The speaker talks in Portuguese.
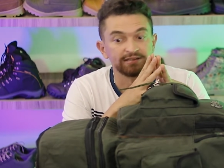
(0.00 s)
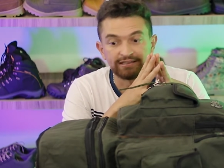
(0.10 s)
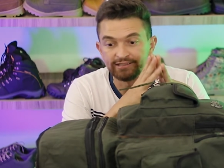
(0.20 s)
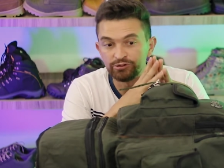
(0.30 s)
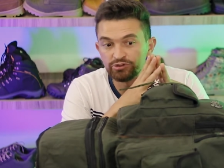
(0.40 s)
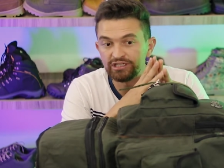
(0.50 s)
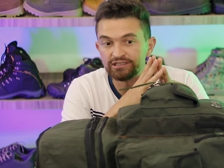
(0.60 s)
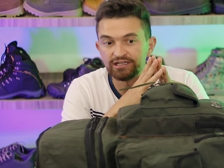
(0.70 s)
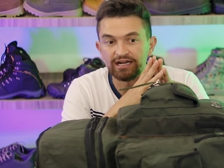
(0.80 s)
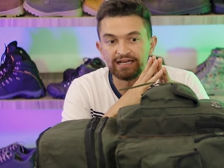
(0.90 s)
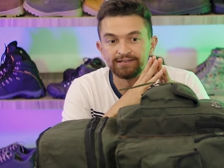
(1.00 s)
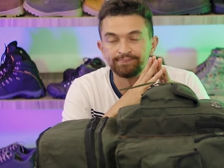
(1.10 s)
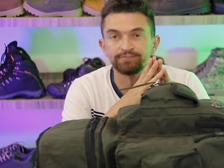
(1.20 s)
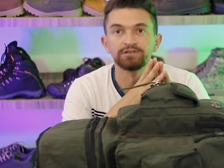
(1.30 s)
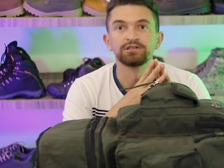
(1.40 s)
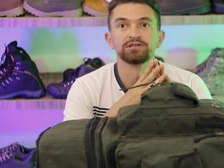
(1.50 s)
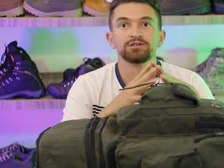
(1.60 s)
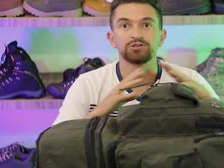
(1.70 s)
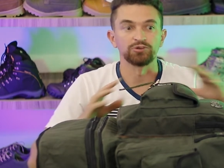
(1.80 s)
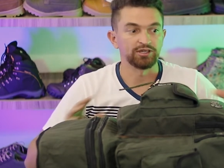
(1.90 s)
tem tanto detalhe
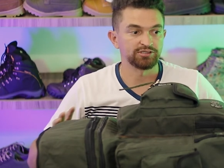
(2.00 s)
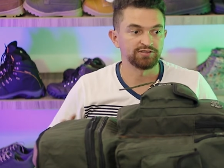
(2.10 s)
que eu acho